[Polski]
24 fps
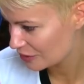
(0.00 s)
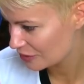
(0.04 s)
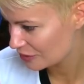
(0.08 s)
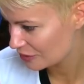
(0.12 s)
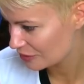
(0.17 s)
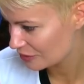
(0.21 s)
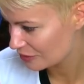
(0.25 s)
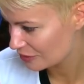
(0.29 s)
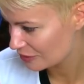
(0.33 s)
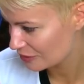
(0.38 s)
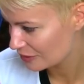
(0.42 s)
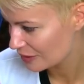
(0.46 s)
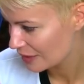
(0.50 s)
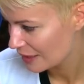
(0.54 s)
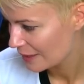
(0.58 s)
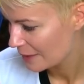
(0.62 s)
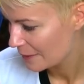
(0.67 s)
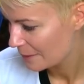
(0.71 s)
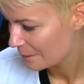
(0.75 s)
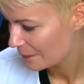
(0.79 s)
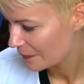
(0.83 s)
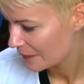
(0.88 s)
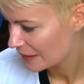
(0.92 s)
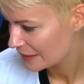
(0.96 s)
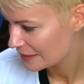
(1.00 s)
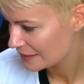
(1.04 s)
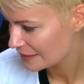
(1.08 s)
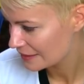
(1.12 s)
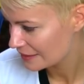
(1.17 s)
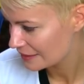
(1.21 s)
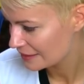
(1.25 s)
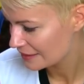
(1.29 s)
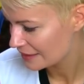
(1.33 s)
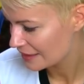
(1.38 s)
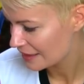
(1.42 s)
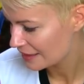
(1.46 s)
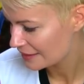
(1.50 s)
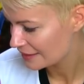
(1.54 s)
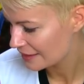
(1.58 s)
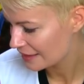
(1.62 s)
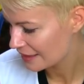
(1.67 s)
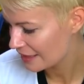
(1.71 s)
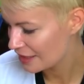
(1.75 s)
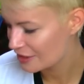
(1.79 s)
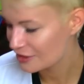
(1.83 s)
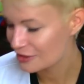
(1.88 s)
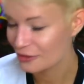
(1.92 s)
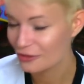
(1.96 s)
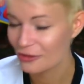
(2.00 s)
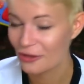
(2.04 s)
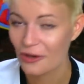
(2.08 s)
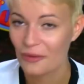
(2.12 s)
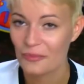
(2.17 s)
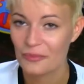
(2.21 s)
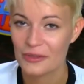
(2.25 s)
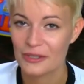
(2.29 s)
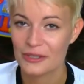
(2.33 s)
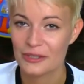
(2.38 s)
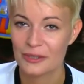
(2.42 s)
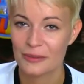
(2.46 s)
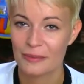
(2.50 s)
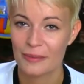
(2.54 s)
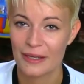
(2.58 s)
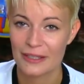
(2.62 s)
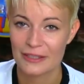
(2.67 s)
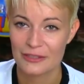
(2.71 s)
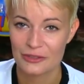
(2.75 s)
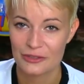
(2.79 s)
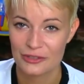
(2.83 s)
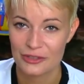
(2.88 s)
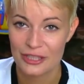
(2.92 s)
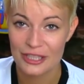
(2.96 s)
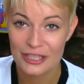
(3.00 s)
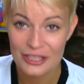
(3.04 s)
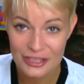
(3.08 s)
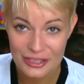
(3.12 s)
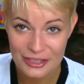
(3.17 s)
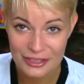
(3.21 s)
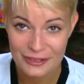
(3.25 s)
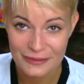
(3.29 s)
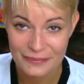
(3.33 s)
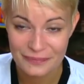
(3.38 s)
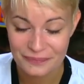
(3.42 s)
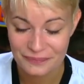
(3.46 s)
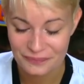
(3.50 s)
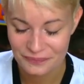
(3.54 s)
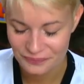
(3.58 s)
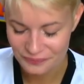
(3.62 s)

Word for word: Y, na, na każdą kąpiel się bardzo cieszy.